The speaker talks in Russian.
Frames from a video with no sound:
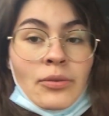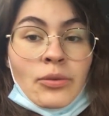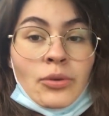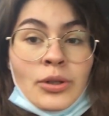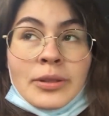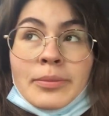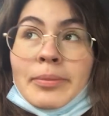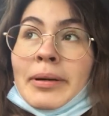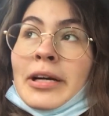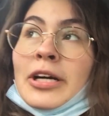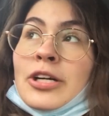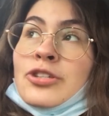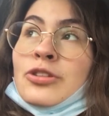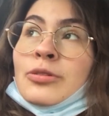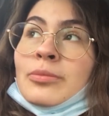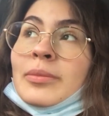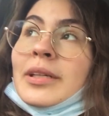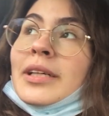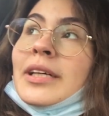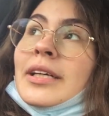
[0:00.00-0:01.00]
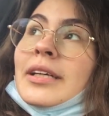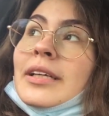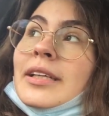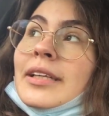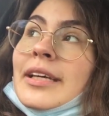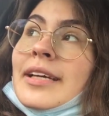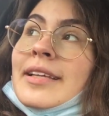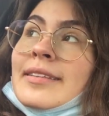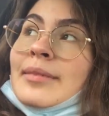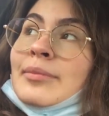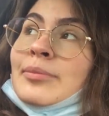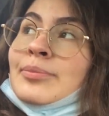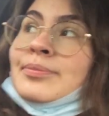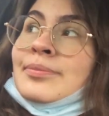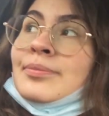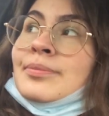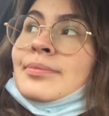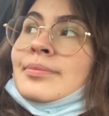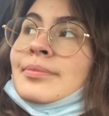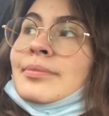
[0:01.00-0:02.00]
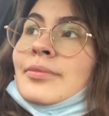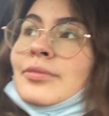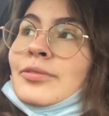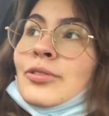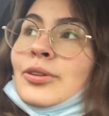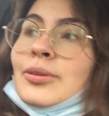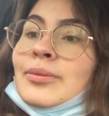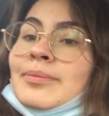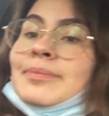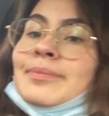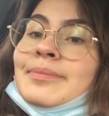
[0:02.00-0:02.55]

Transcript: Вот, пока что мы едем. Да.